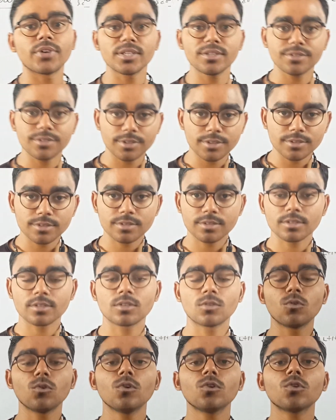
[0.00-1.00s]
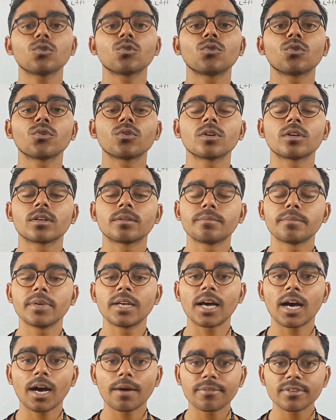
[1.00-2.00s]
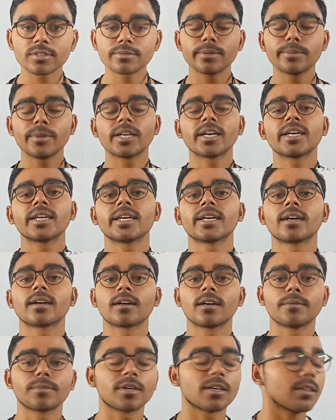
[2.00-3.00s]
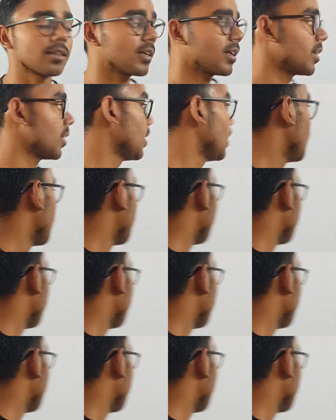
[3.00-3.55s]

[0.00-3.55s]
फंक्शंस को रोड आपस में मिलाने का काम करता है